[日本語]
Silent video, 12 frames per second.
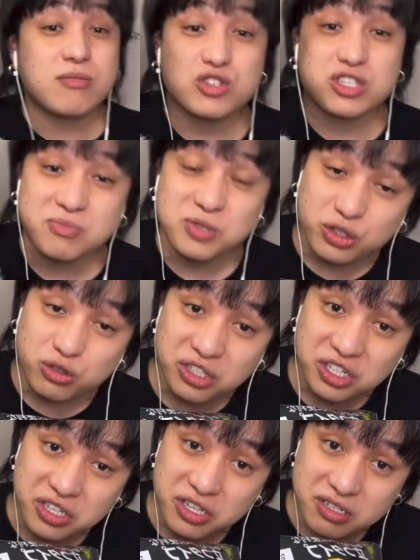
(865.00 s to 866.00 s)
でも寂し
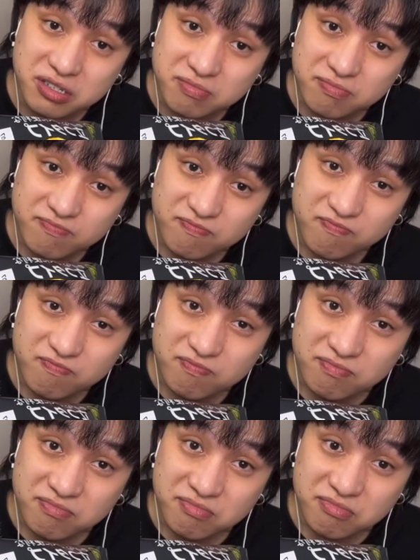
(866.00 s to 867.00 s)
くないです。
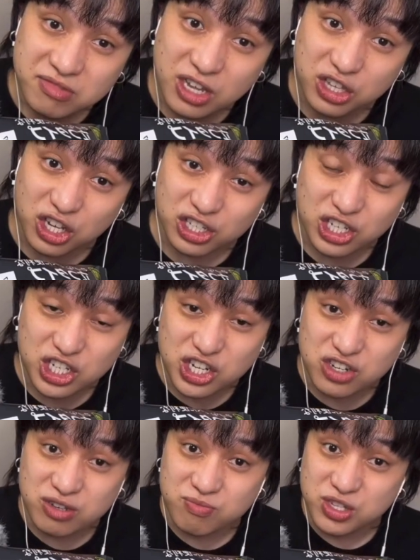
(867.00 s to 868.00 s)
だって
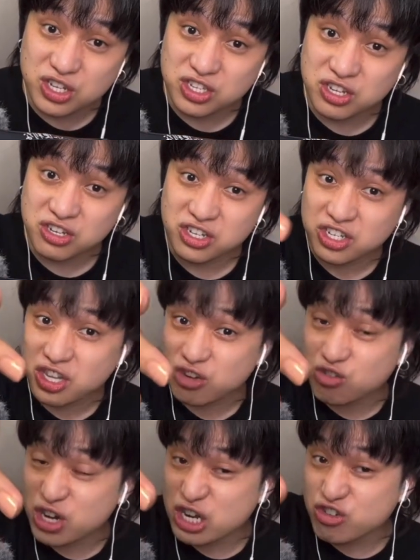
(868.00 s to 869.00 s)
私には皆さんがい
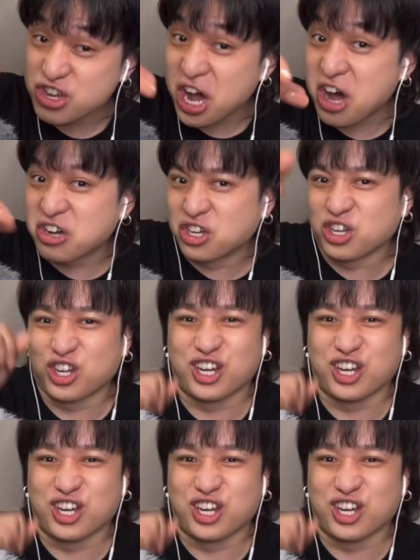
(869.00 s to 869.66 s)
てくれるやん。